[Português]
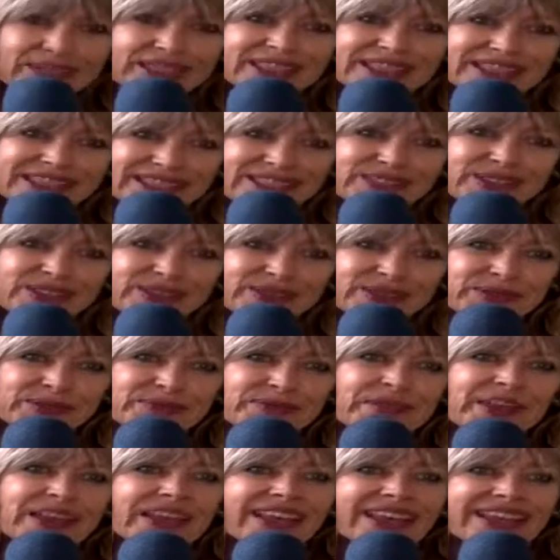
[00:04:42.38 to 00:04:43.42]
Em cima
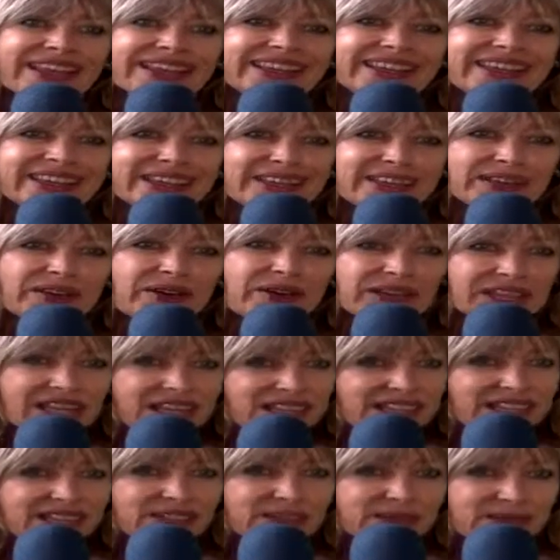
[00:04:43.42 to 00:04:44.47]
disso. E eu
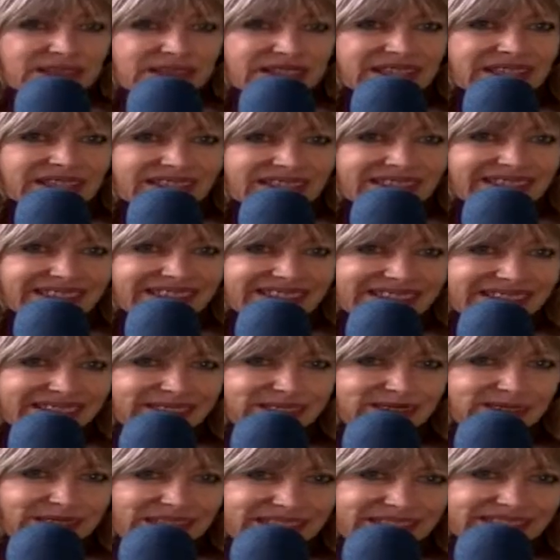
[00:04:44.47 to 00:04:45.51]
acredito
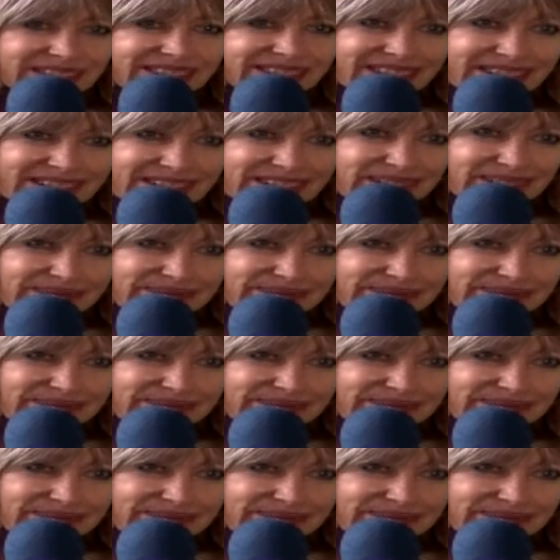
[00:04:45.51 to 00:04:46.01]
que vai